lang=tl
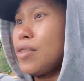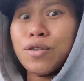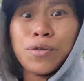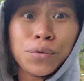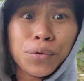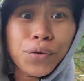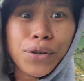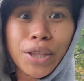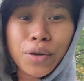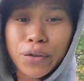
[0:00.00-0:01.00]
So, totoo
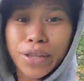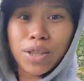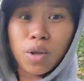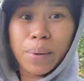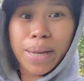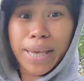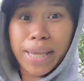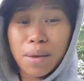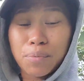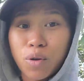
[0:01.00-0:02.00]
na to, hindi na to
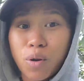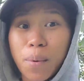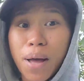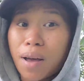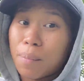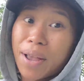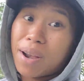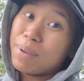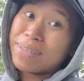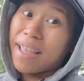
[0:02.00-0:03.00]
panaginip. So,
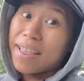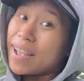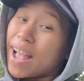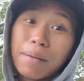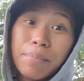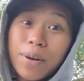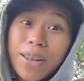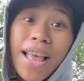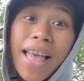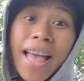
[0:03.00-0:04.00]
makakapag-harvest tayo ng apple,
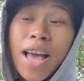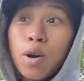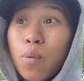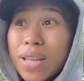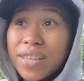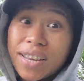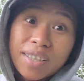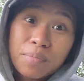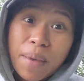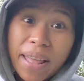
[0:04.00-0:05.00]
which
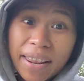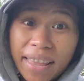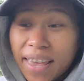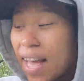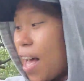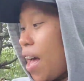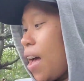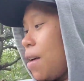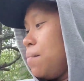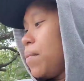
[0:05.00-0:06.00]
is very,
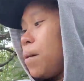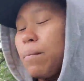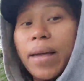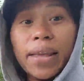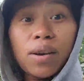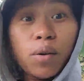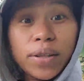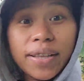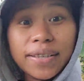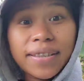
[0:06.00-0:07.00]
uh, very
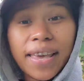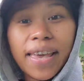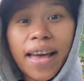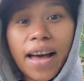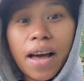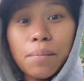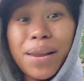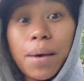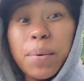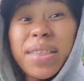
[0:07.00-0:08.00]
good kasi uh,
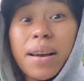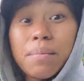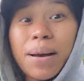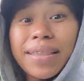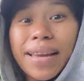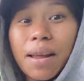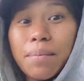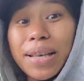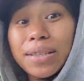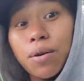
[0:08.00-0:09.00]
malapit nang
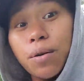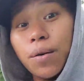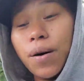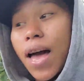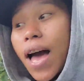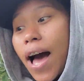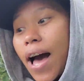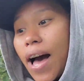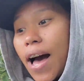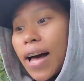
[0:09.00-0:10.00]
magtaglamig. So,
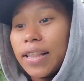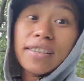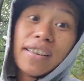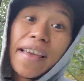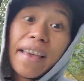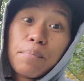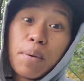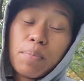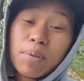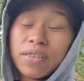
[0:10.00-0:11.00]
uh, atin silang
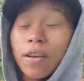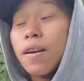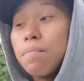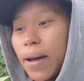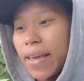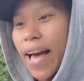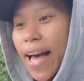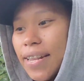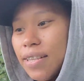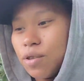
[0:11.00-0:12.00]
ipipreserve.
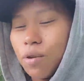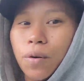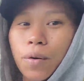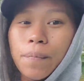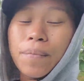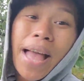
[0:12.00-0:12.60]
Ayan. So,